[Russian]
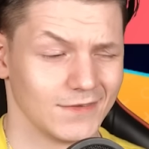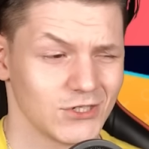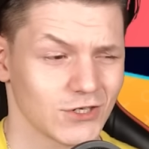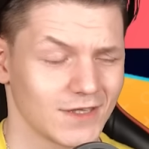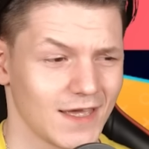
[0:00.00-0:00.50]

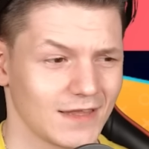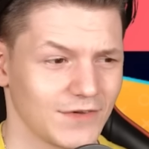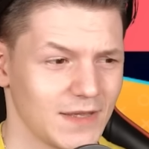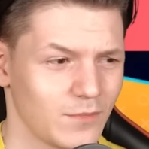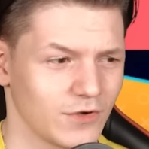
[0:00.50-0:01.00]
Чё-то я этого
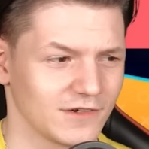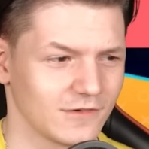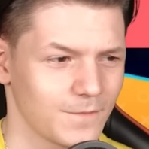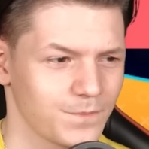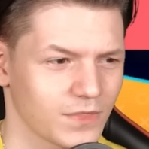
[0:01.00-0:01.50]
не понял.
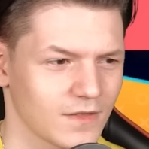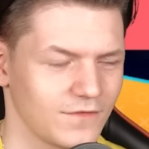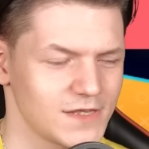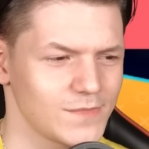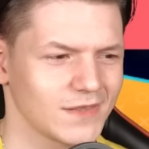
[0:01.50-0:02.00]

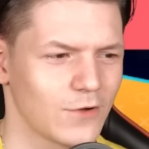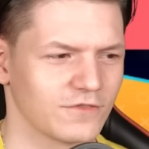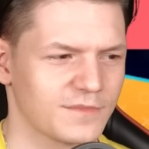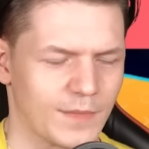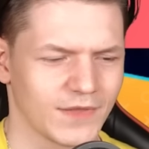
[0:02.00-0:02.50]
Видимо, да, он
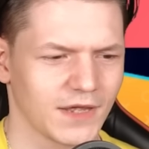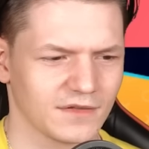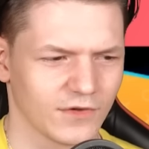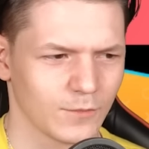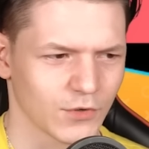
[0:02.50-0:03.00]
вспоминает
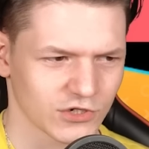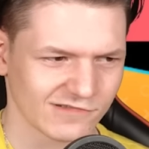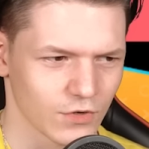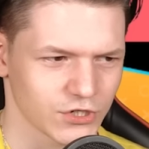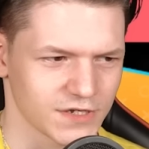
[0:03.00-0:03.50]
свою
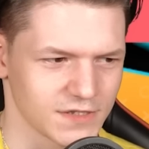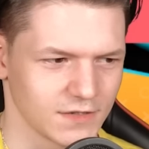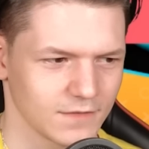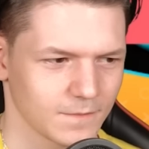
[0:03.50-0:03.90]
прошлую жизнь.